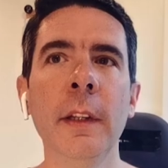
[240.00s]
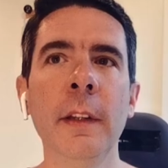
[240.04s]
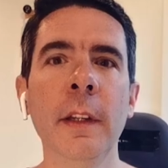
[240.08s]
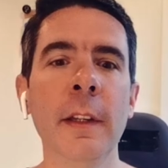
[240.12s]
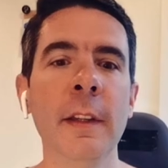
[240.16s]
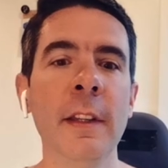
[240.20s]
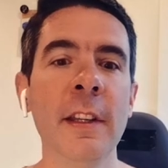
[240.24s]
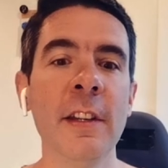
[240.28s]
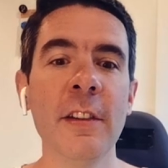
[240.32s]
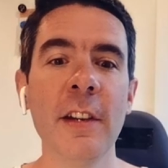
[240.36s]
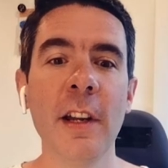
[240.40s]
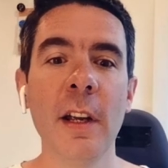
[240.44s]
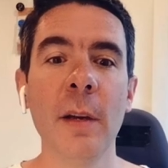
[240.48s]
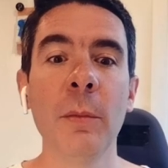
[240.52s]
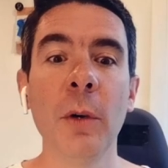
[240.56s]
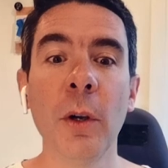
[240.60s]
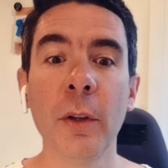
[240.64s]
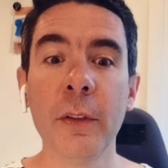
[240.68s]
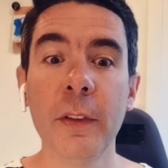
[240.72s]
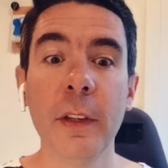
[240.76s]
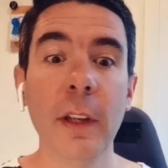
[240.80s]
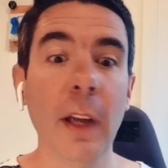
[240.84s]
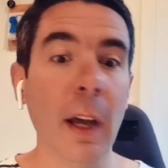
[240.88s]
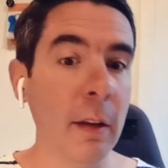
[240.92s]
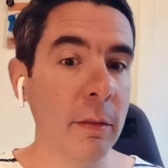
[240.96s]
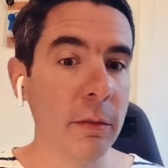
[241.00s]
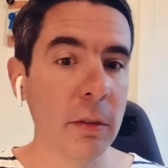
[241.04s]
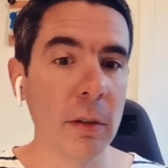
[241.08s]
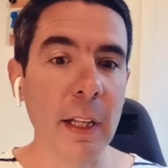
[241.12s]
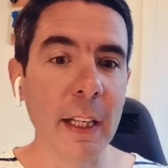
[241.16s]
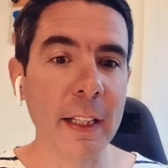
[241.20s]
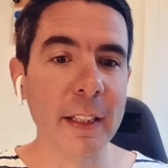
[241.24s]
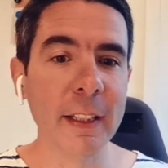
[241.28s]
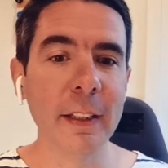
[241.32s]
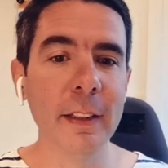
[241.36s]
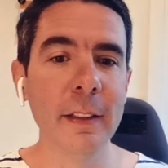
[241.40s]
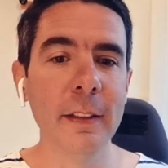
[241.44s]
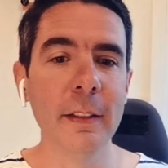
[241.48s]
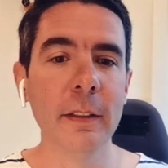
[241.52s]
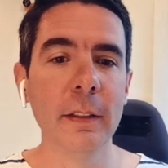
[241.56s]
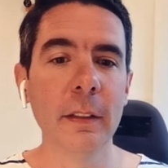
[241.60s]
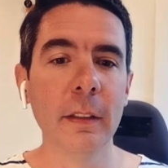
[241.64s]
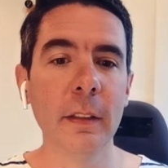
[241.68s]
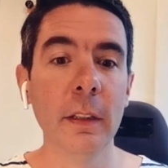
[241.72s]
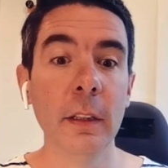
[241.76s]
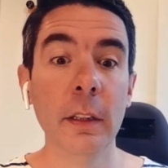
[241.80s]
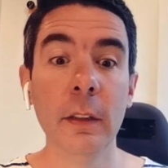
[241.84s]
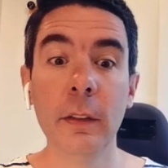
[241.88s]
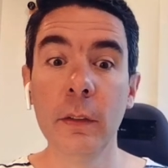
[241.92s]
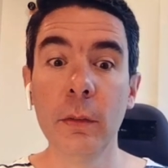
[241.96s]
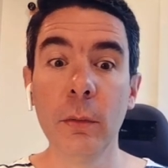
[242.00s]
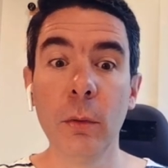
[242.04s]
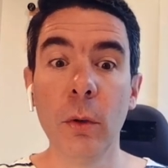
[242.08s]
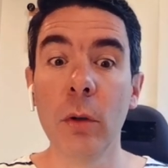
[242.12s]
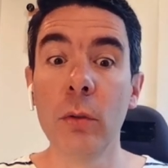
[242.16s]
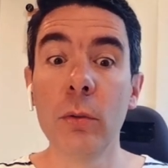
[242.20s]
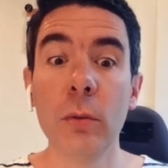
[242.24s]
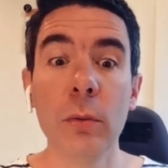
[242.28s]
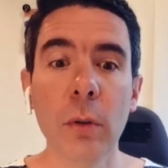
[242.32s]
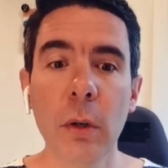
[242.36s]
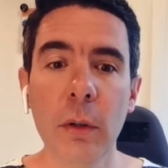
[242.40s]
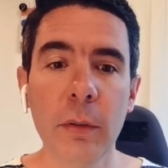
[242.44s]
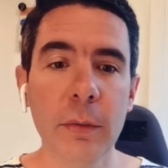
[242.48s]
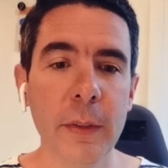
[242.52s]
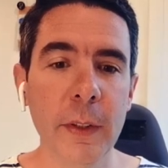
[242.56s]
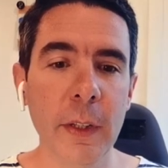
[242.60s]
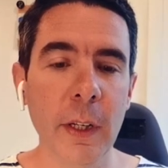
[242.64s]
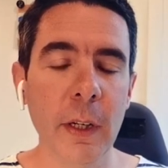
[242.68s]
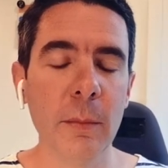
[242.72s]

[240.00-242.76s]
qui étaient déjà amorcés avant la crise, qui sont en cours